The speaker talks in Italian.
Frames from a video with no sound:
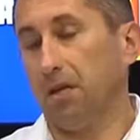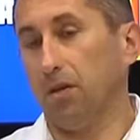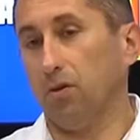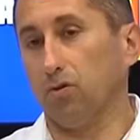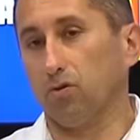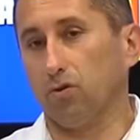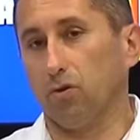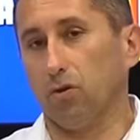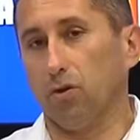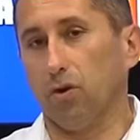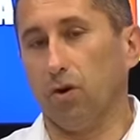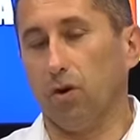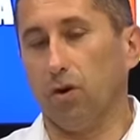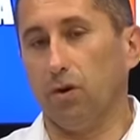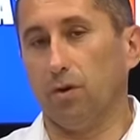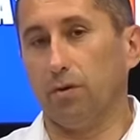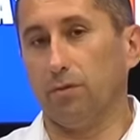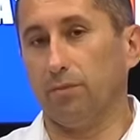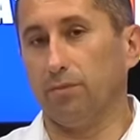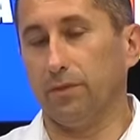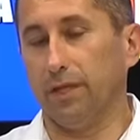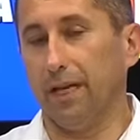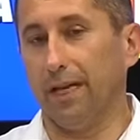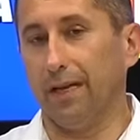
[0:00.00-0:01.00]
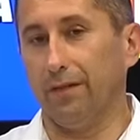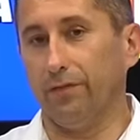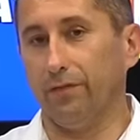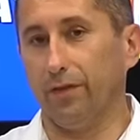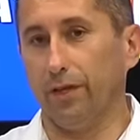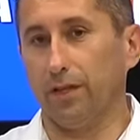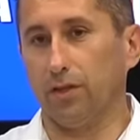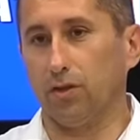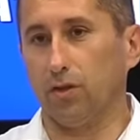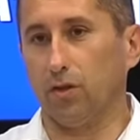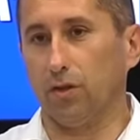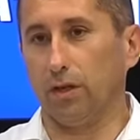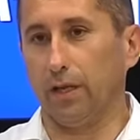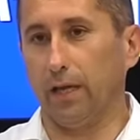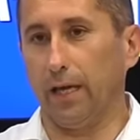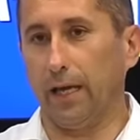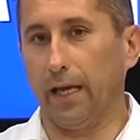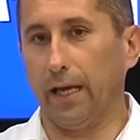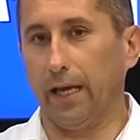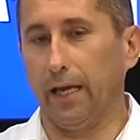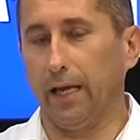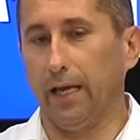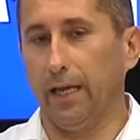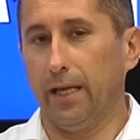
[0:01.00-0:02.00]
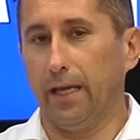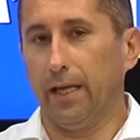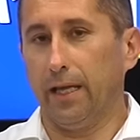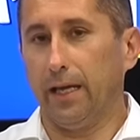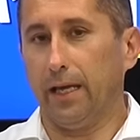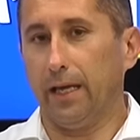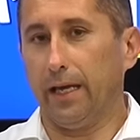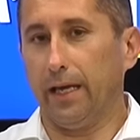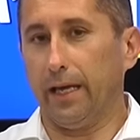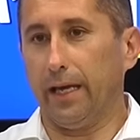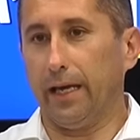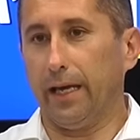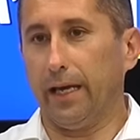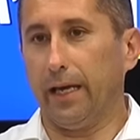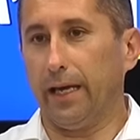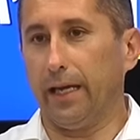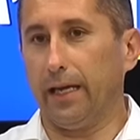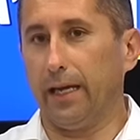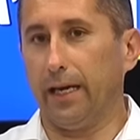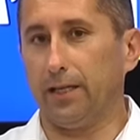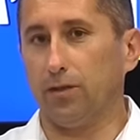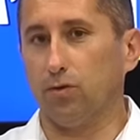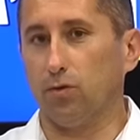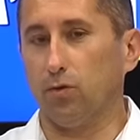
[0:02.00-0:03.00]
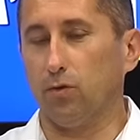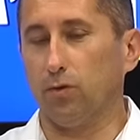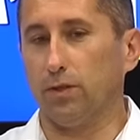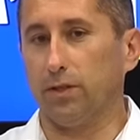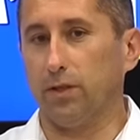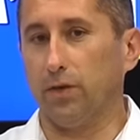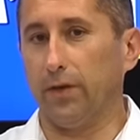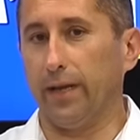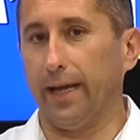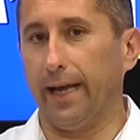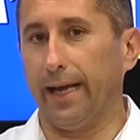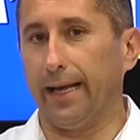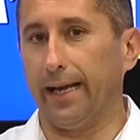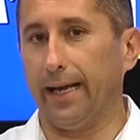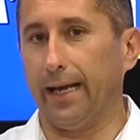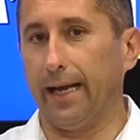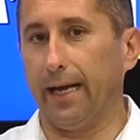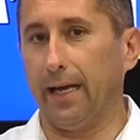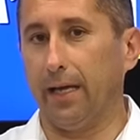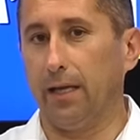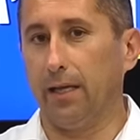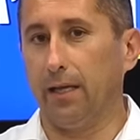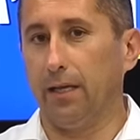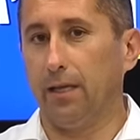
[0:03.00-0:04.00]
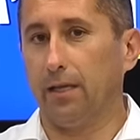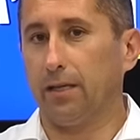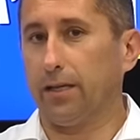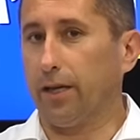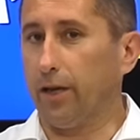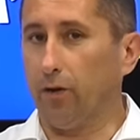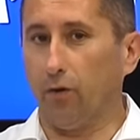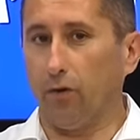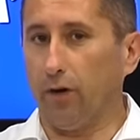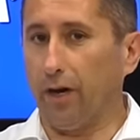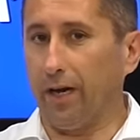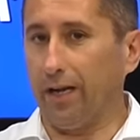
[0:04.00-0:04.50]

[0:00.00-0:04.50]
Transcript: Io sono dell'avviso che eh, la risoluzione era che non